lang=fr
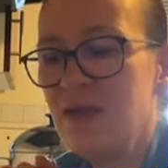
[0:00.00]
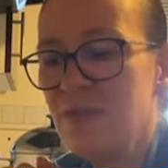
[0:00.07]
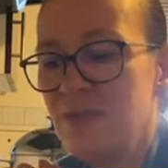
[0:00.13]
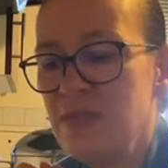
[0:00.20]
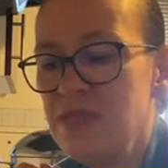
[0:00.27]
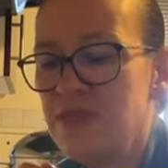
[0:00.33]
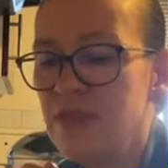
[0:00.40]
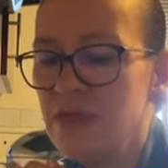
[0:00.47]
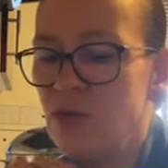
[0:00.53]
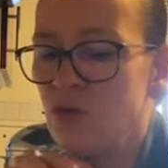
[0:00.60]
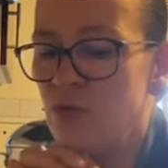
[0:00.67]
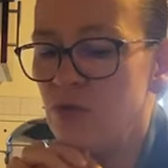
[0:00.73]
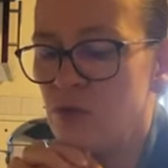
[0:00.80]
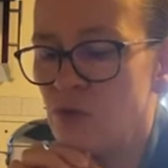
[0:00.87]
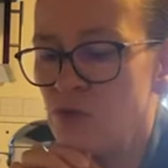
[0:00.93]
Mais ces
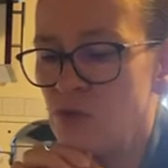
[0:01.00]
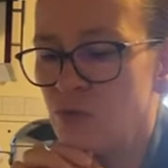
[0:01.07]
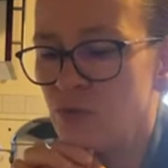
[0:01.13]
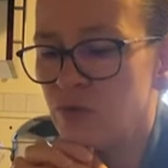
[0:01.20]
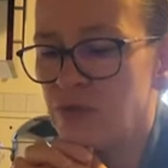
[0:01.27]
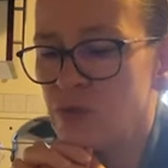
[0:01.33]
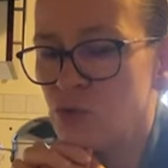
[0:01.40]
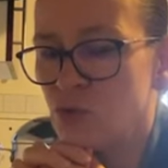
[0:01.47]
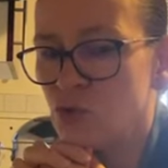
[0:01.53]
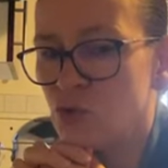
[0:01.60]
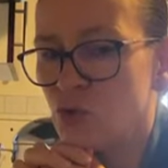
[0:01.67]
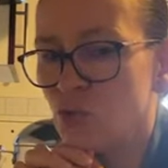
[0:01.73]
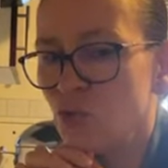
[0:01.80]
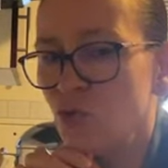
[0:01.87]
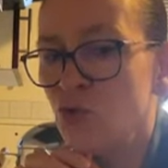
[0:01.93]
légumineuses, pour des choses
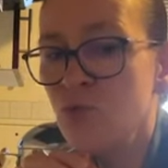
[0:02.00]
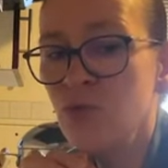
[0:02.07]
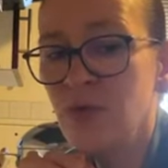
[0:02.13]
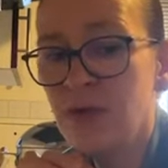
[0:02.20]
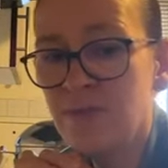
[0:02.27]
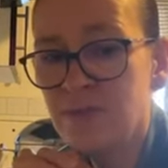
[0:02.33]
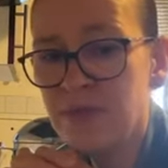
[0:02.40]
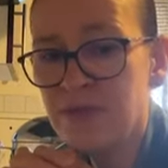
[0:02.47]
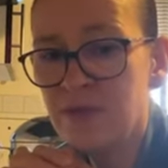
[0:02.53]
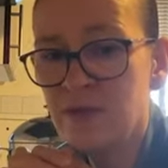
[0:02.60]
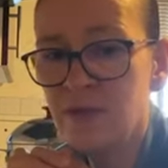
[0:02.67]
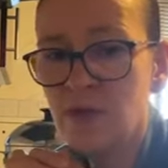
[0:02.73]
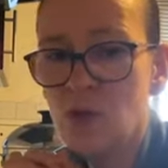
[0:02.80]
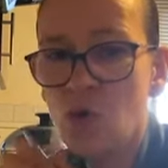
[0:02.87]
beaucoup plus rapides,